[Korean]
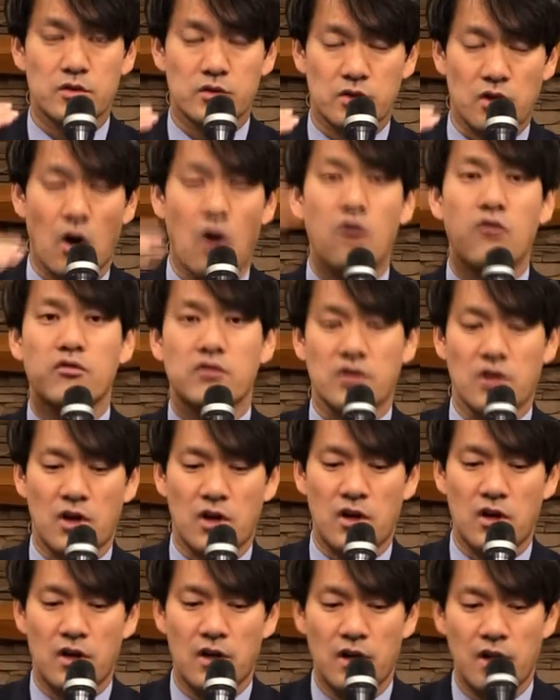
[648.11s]

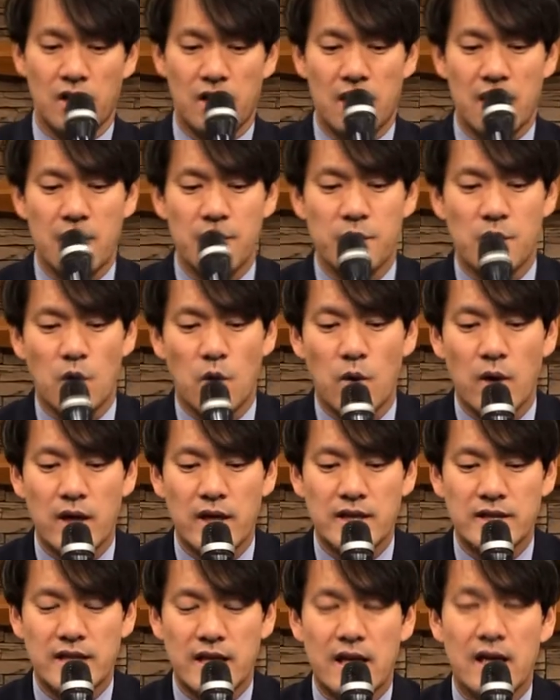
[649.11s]
더욱더 하나님
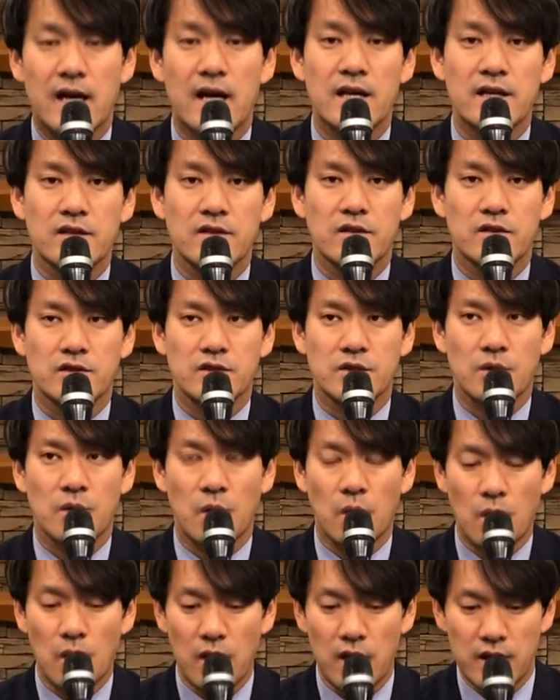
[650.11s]
여호와를 사랑하는
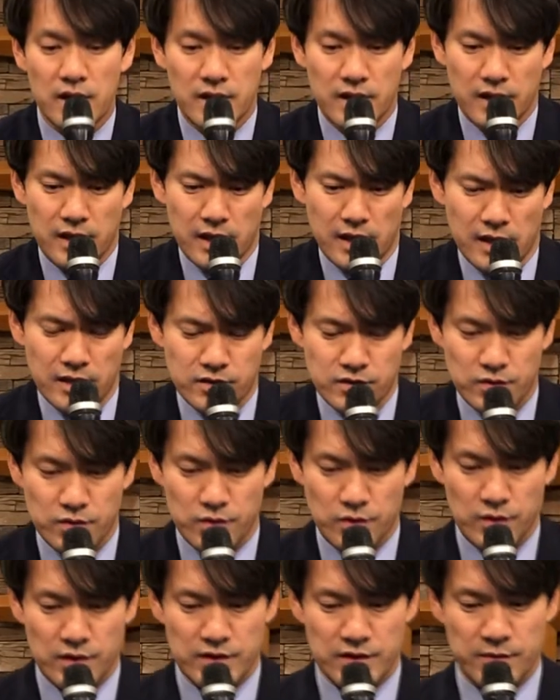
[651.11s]
것으로 이해할
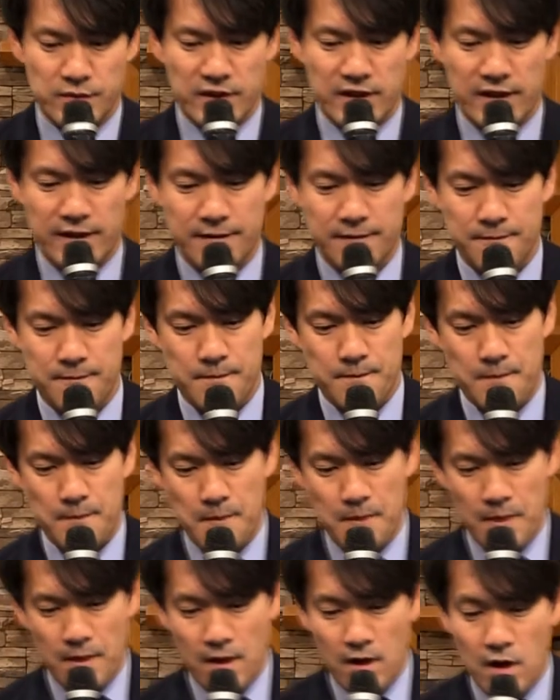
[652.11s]
수 있습니다.
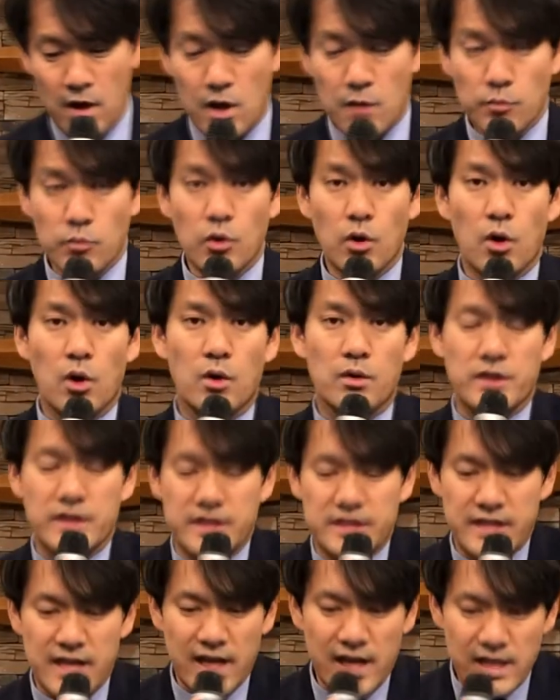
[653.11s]
물론
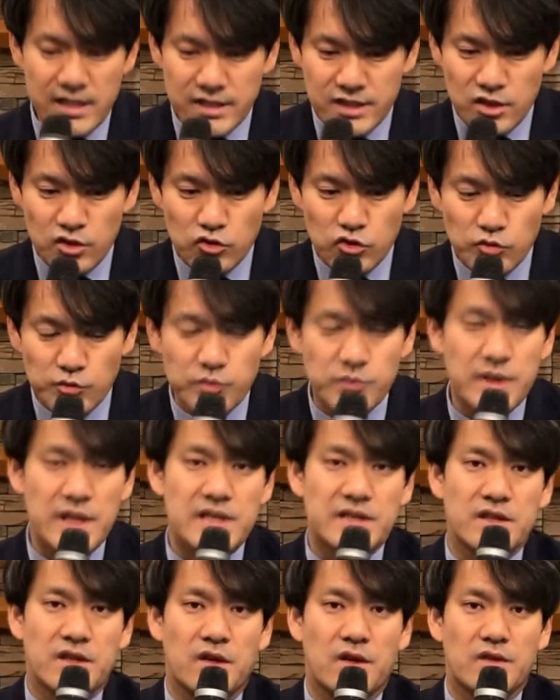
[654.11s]
이 세 가지를
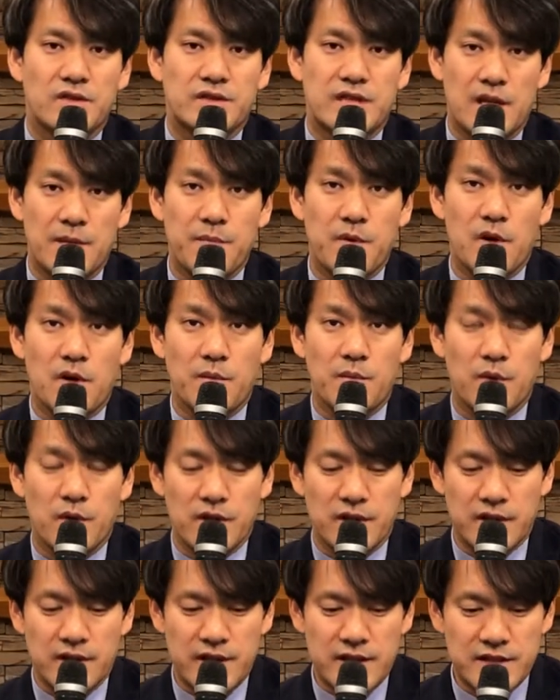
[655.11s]
구분해서
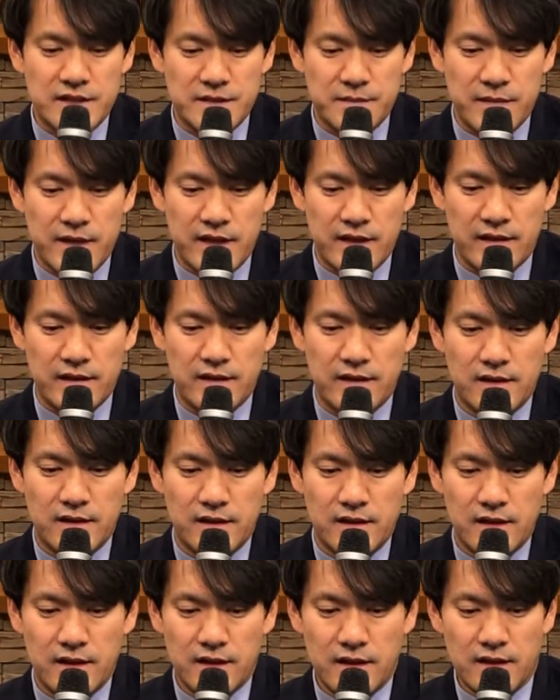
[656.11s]
살펴보기는 했지만
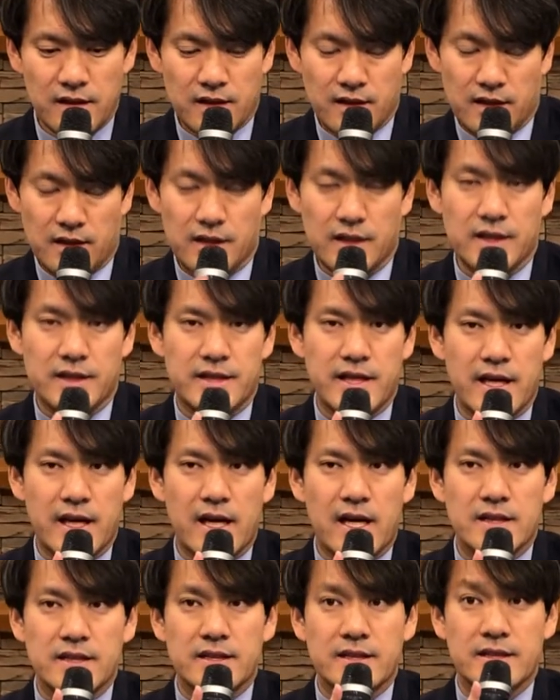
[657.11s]
이 세
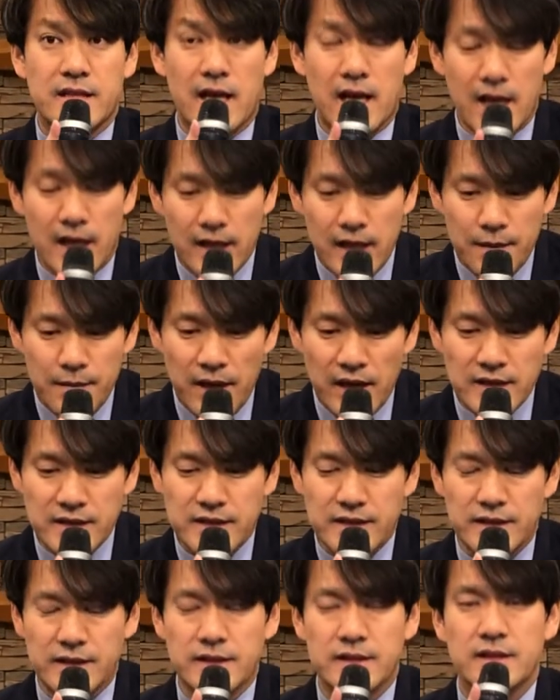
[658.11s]
가지 사랑의
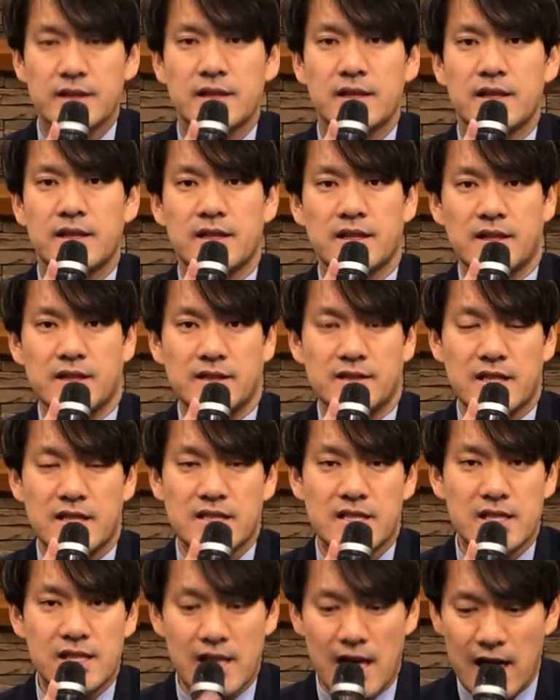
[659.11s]
방식은
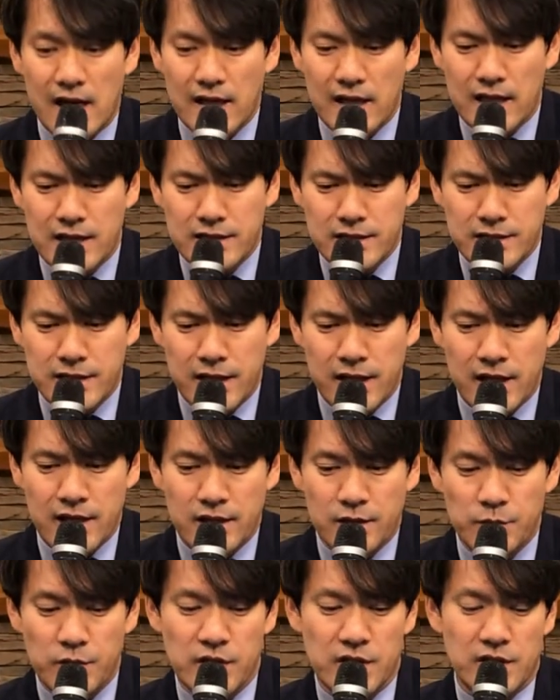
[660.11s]
사실 한 가지의
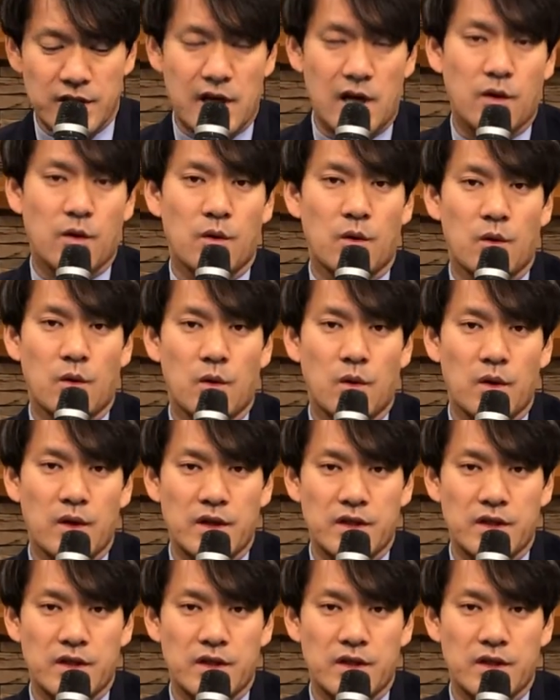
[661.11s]
의미를 갖고